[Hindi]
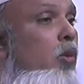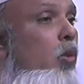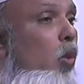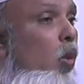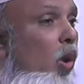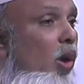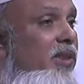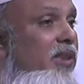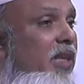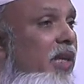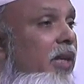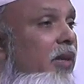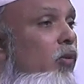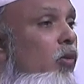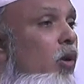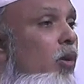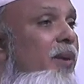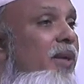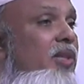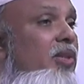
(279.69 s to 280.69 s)
कोर्स है
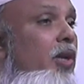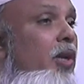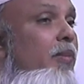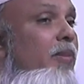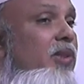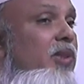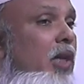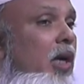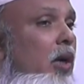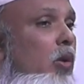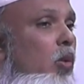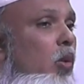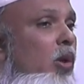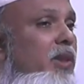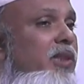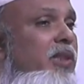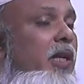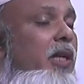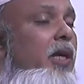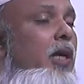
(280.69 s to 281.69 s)
वो भी थ्री मंथ्स का
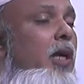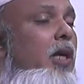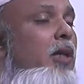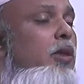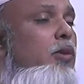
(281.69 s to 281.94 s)
कोर्स है